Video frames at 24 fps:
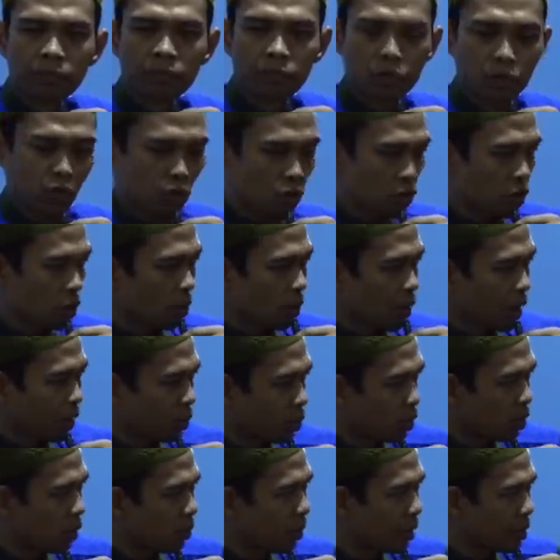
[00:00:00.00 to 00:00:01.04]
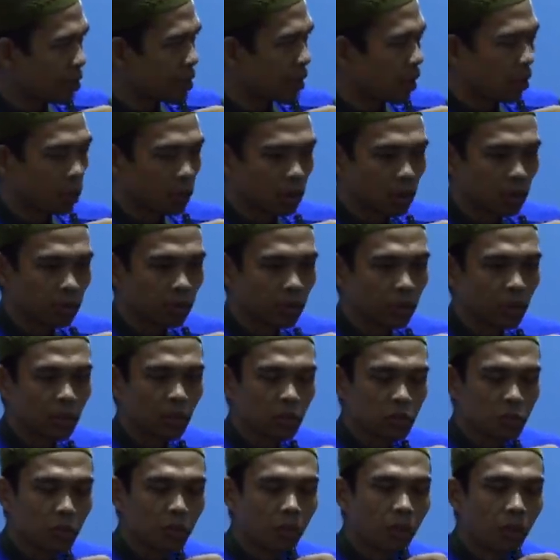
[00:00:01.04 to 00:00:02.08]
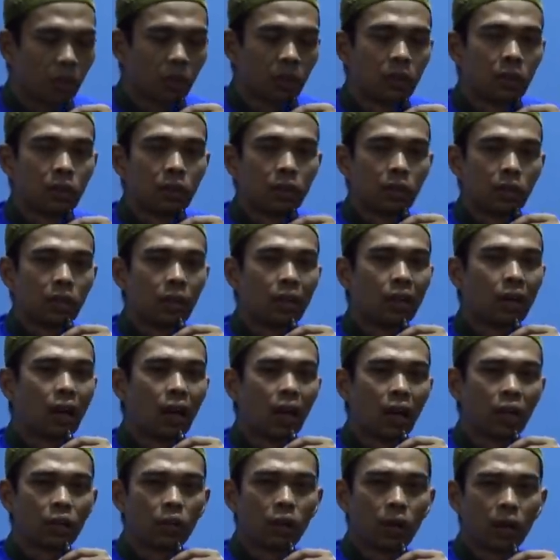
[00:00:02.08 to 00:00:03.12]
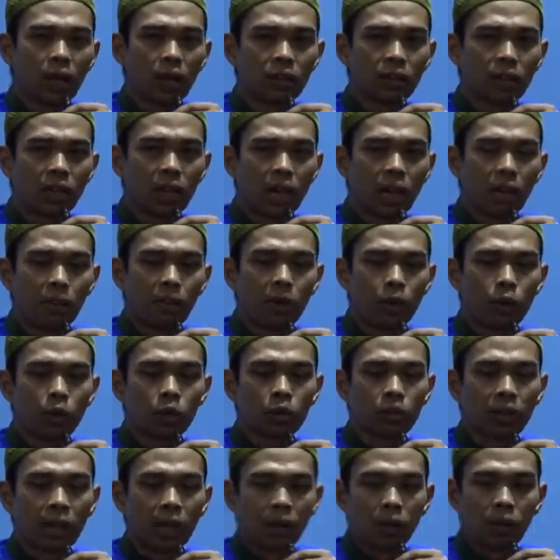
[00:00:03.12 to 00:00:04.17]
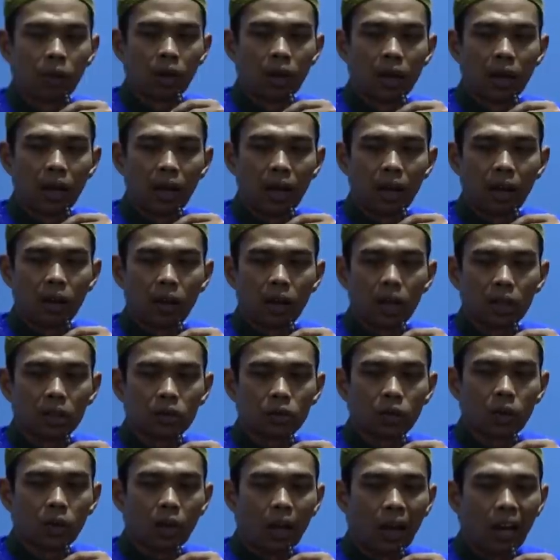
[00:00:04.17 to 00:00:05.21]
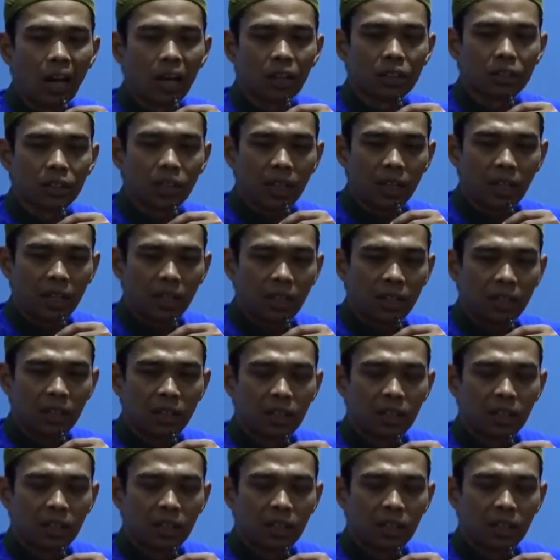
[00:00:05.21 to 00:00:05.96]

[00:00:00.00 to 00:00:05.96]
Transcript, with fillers: Ini sudah dibaca khotib di atas mimbar. Ya ayyuhalladzina amanu taqullaha haqqa tuqatih